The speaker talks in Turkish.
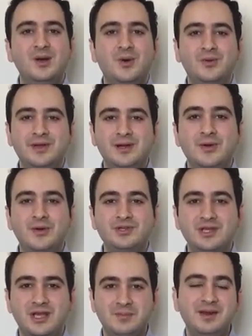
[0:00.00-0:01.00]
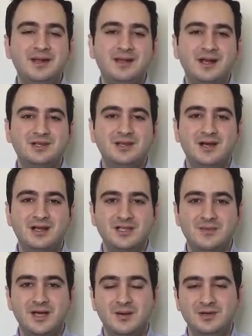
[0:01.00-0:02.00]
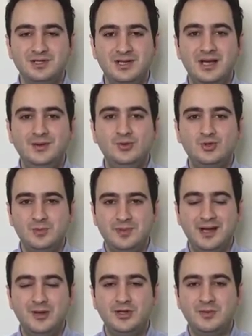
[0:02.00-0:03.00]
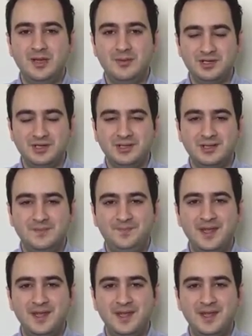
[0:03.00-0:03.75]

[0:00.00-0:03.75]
onların koruyucu ekipman ihtiyacını karşılamak amacıyla 100 siperler üretimine başladık.